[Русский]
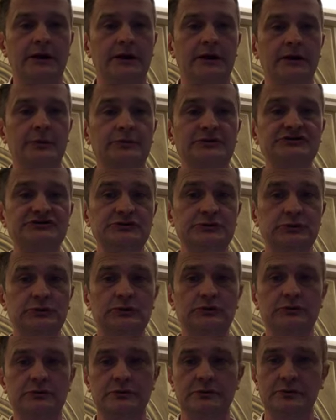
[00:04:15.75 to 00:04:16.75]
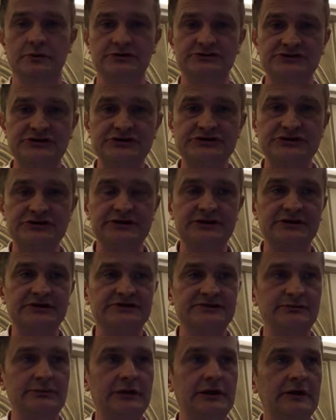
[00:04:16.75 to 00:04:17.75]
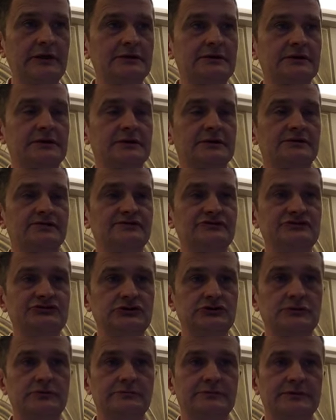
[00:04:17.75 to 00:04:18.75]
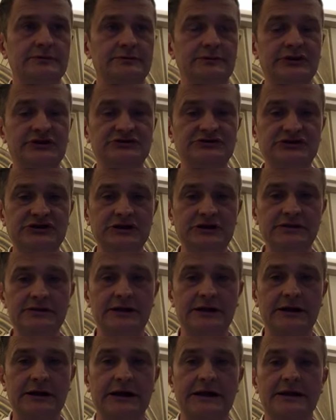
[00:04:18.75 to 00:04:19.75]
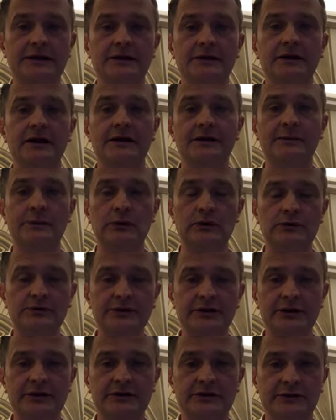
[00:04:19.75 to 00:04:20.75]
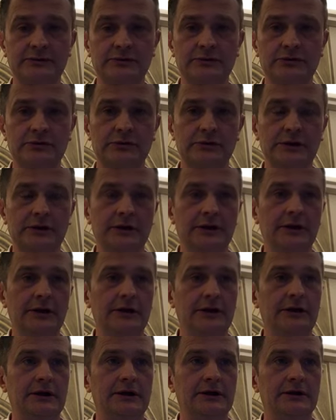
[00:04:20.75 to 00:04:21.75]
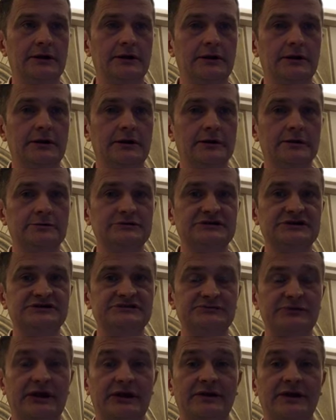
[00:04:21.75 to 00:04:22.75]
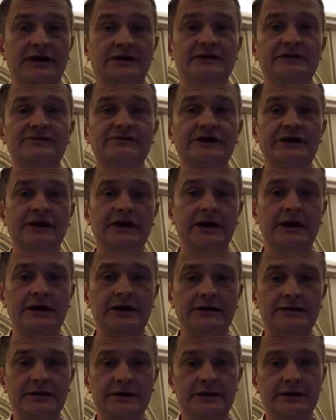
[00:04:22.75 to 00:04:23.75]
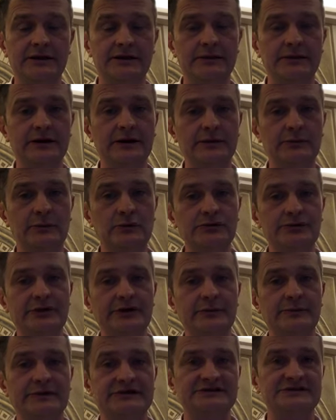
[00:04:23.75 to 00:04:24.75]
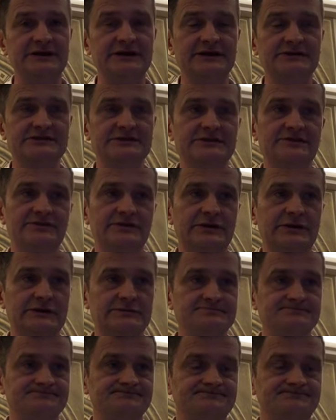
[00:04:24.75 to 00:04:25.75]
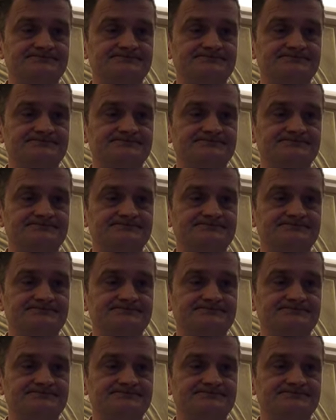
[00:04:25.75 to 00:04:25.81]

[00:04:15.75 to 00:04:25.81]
а, почему женщина не спит, а, в чем причина, какие гормоны к этому, скажем так, на это влияет, какие гормоны непосредственно